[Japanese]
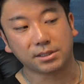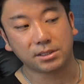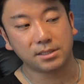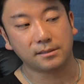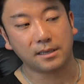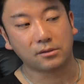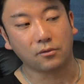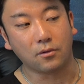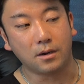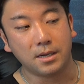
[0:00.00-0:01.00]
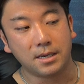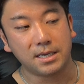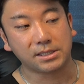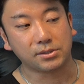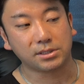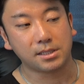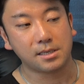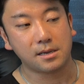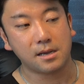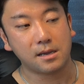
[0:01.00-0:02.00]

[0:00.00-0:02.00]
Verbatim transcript: ては親 NATO、そして、